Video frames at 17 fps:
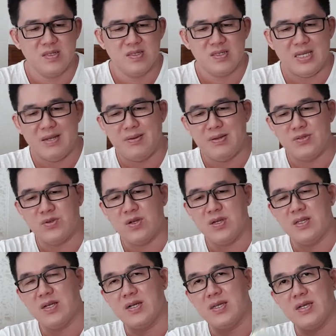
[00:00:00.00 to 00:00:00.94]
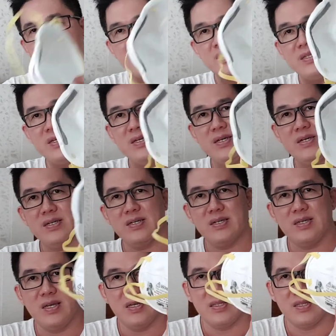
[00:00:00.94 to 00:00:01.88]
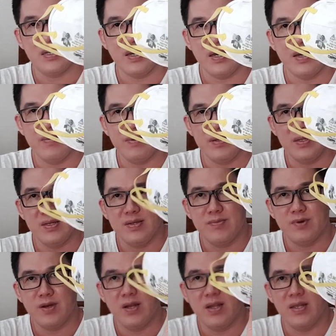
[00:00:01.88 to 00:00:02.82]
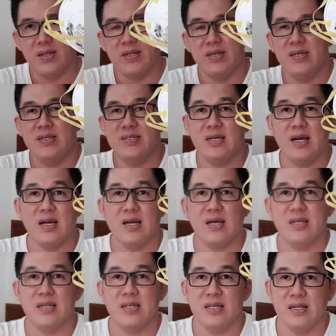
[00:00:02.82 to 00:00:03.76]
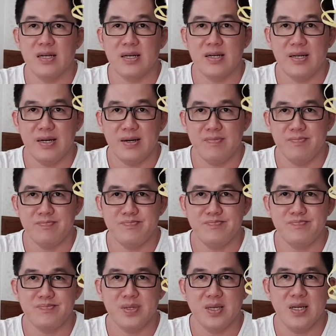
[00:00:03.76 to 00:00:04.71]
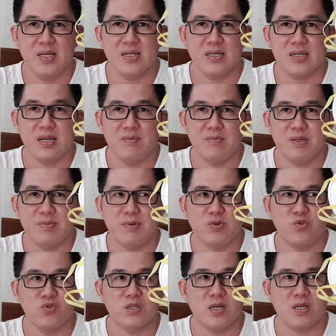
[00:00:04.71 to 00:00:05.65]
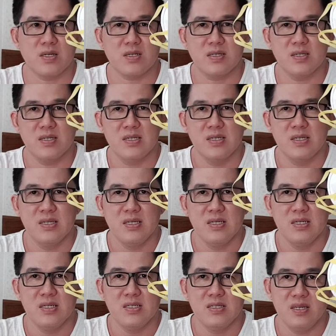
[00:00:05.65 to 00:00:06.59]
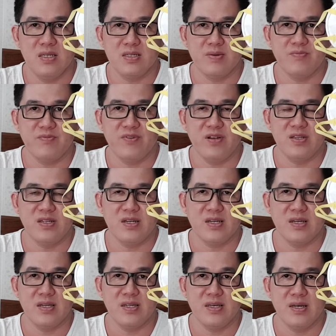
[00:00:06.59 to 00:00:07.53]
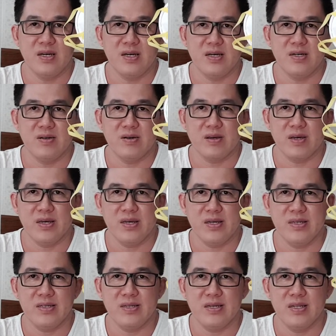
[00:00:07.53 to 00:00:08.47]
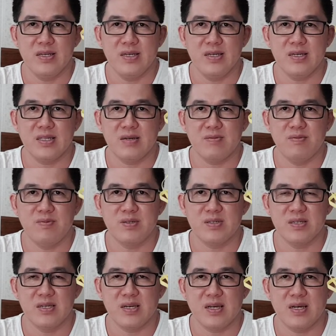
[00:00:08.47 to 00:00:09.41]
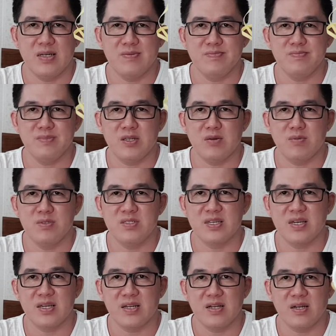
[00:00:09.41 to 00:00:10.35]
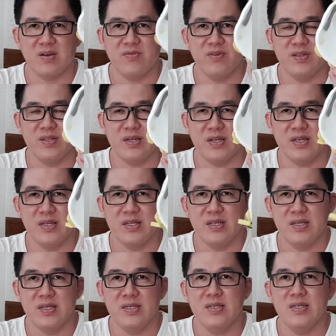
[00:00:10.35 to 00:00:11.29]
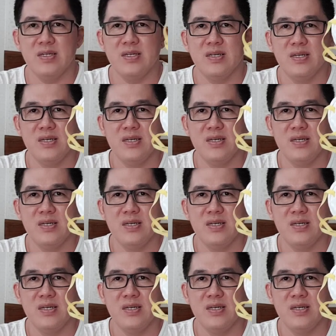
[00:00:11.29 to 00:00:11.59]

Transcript: sama juga dengan yang ini ya yang 3M ini model ini jangan direndam ya karena bisa merusak sistem filternya dia oke okay? jadi kita membersihkan atau mensterilkan filter ini